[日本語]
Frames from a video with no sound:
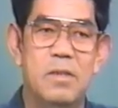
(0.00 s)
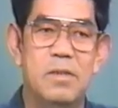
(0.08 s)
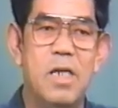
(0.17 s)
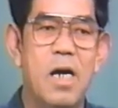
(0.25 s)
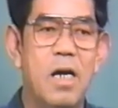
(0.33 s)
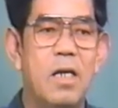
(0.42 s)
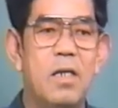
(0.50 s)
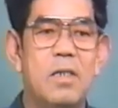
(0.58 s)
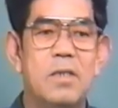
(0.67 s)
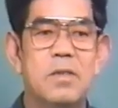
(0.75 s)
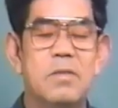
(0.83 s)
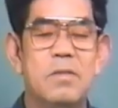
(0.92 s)
じゃ
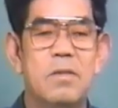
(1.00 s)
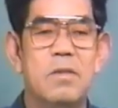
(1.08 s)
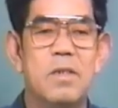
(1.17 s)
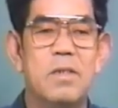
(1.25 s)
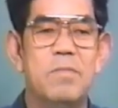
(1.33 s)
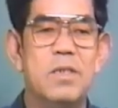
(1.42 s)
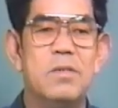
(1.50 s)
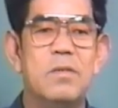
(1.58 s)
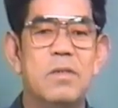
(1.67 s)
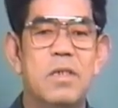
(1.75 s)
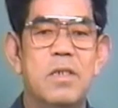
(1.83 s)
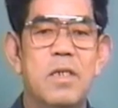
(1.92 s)
あ、その水
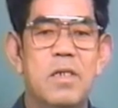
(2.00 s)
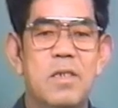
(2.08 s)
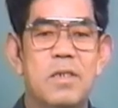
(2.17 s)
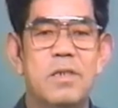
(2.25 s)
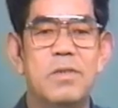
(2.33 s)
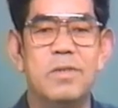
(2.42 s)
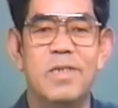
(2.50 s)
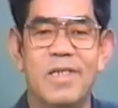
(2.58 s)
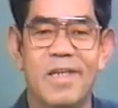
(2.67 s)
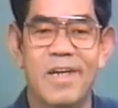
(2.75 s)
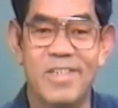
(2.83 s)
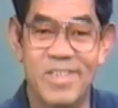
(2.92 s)
をきれいにしようじゃ
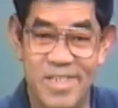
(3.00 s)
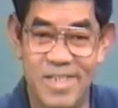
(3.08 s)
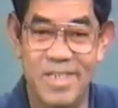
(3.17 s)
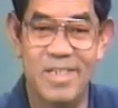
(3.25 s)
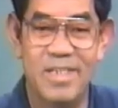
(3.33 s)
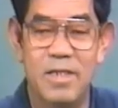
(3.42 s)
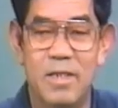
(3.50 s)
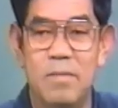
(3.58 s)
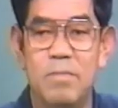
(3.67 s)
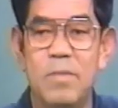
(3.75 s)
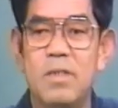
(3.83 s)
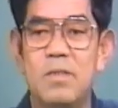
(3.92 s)
なくて、
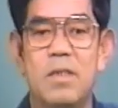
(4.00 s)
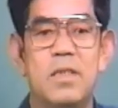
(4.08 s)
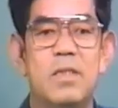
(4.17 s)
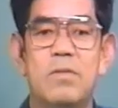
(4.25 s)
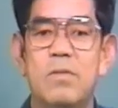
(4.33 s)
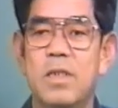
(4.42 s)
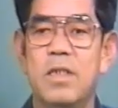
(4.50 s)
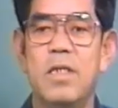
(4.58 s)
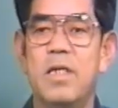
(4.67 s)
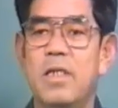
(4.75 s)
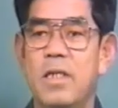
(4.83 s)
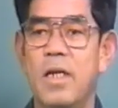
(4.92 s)
水は一個にき
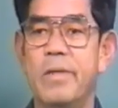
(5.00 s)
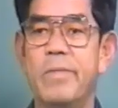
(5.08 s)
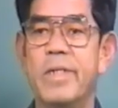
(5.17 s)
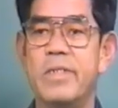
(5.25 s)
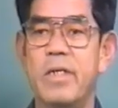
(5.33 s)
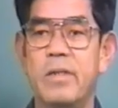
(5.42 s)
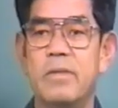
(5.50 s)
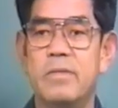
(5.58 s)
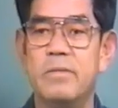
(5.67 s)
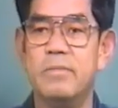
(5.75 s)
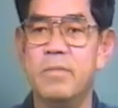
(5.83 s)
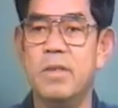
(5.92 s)
れいになりません。
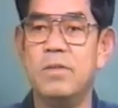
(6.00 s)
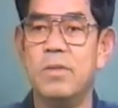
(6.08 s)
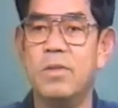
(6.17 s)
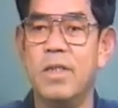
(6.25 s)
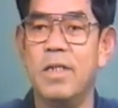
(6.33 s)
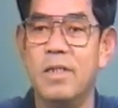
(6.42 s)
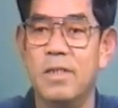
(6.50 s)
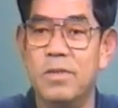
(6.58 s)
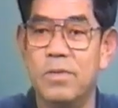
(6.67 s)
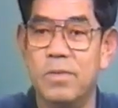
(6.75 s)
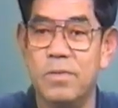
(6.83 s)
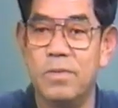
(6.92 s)
水をきれいに
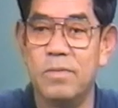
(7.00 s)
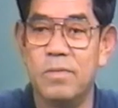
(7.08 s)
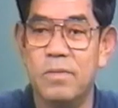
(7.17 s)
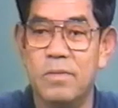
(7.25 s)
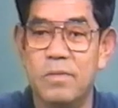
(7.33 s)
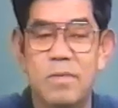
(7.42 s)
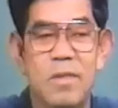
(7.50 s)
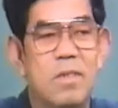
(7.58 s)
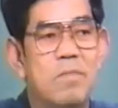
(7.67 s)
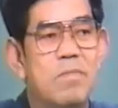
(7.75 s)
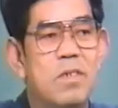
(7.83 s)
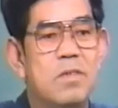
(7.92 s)
しようと。
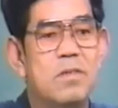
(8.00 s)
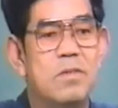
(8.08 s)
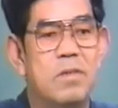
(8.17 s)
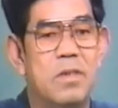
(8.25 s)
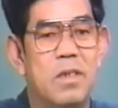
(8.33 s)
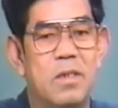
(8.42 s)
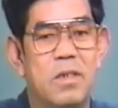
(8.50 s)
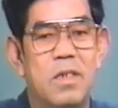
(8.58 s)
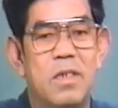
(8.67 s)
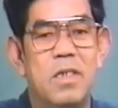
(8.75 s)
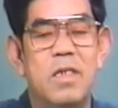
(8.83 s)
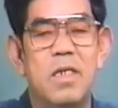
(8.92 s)
水をね、
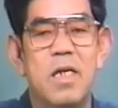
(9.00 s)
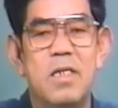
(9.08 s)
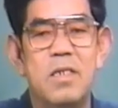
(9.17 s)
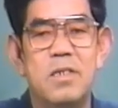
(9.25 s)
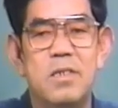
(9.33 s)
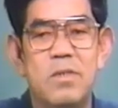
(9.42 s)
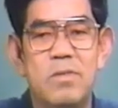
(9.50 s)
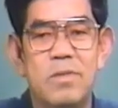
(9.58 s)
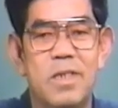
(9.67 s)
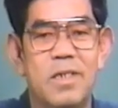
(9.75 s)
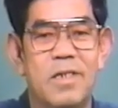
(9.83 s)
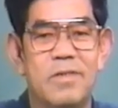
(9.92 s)
きれいにしよう
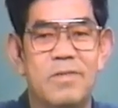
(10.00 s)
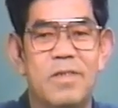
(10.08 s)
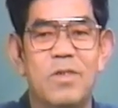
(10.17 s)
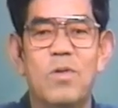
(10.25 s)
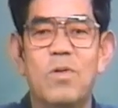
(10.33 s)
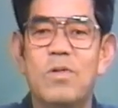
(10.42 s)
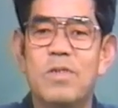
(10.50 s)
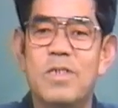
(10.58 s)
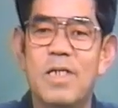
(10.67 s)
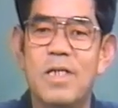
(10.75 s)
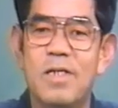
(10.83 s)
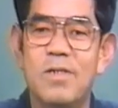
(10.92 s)
じゃなくて汚
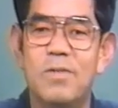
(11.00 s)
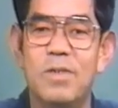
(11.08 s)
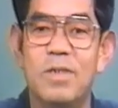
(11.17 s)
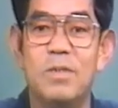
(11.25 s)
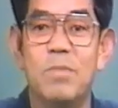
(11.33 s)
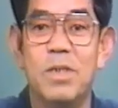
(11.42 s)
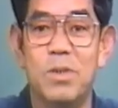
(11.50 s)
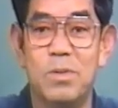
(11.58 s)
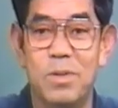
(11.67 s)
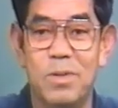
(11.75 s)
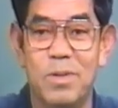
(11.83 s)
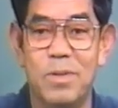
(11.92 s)
さないようにしましょ
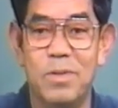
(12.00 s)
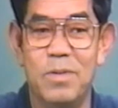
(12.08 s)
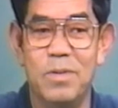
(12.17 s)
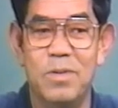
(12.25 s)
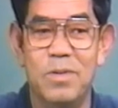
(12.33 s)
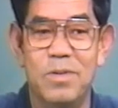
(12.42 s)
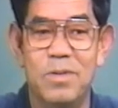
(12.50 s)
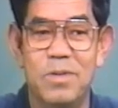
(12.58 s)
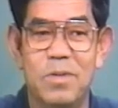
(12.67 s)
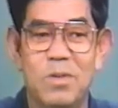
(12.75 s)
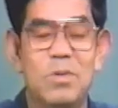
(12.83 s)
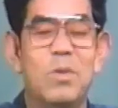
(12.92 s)
うと
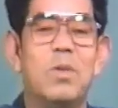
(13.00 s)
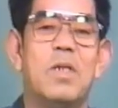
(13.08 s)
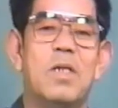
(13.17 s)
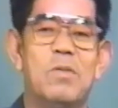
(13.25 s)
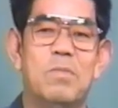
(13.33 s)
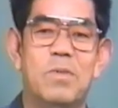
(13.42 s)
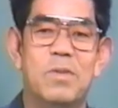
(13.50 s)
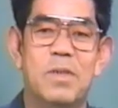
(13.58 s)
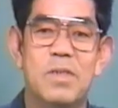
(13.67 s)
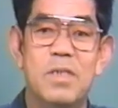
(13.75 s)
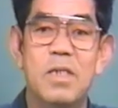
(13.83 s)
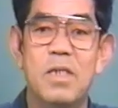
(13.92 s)
いうことだと思うん
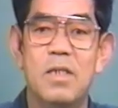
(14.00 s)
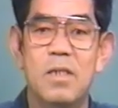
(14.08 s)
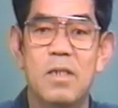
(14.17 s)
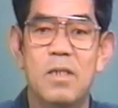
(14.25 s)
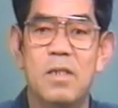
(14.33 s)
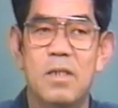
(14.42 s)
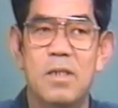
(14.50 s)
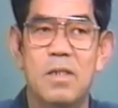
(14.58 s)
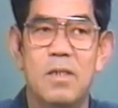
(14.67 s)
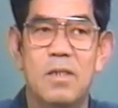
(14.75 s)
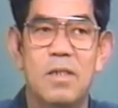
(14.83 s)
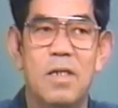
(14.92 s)
ですね。
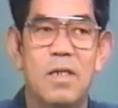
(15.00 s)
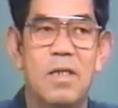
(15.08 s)
だか